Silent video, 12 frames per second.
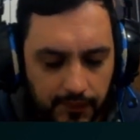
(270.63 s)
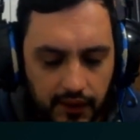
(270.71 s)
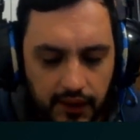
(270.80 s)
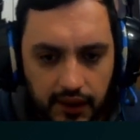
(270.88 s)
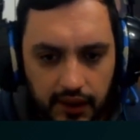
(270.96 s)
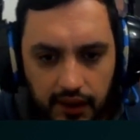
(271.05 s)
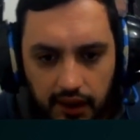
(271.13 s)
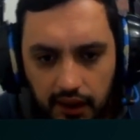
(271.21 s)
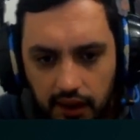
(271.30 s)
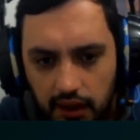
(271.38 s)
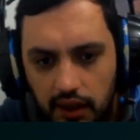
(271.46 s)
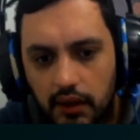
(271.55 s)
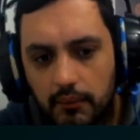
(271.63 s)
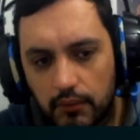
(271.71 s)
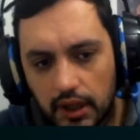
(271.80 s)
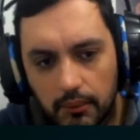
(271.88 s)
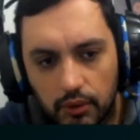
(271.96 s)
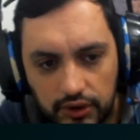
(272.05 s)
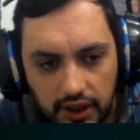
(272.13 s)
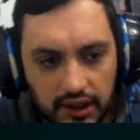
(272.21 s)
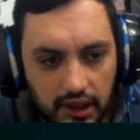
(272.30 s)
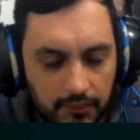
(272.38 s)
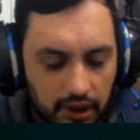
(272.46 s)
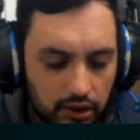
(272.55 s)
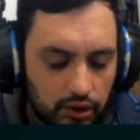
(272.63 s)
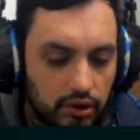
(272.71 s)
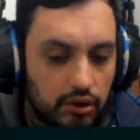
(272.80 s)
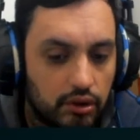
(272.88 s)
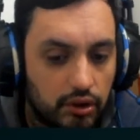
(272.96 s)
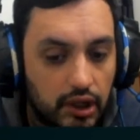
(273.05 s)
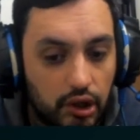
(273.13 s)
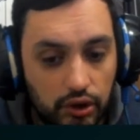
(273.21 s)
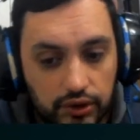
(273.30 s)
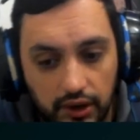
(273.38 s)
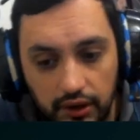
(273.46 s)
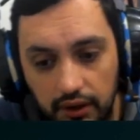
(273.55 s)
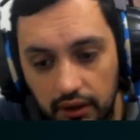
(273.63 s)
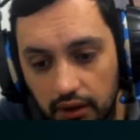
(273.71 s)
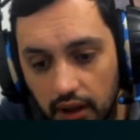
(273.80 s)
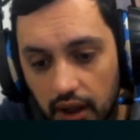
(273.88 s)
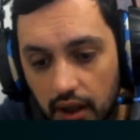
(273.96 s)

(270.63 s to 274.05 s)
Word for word: eh, voy a mostrar también con, el otro,